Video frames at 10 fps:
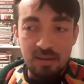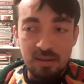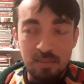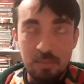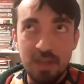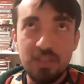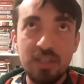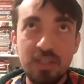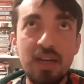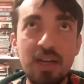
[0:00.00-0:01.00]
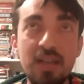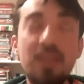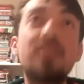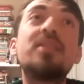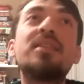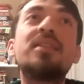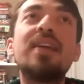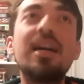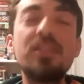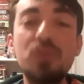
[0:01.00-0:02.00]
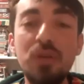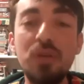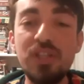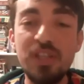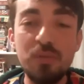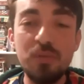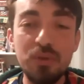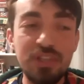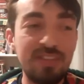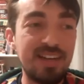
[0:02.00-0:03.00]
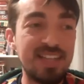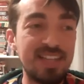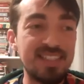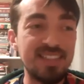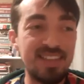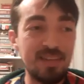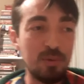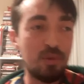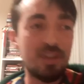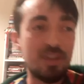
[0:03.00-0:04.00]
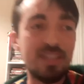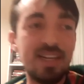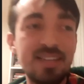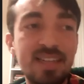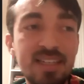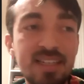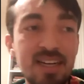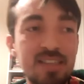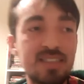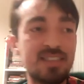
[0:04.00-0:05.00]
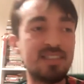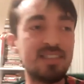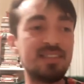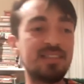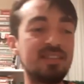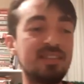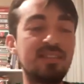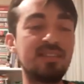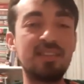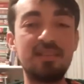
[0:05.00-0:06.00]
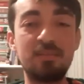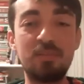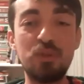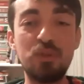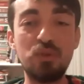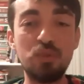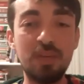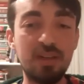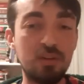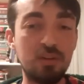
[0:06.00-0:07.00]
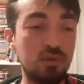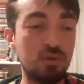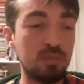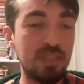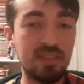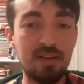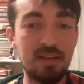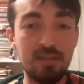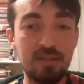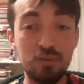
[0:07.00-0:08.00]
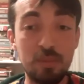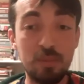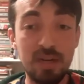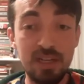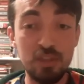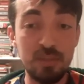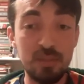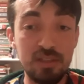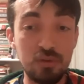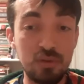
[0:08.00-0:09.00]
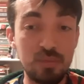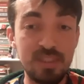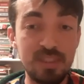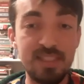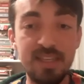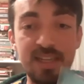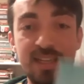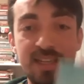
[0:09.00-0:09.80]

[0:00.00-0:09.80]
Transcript: Başka yani söyleyeceğim çok şey var aslında ve bu aralar tekrar e, başucuma koyduğum bir kitap var. Onu da paylaşmak istiyorum sizlere.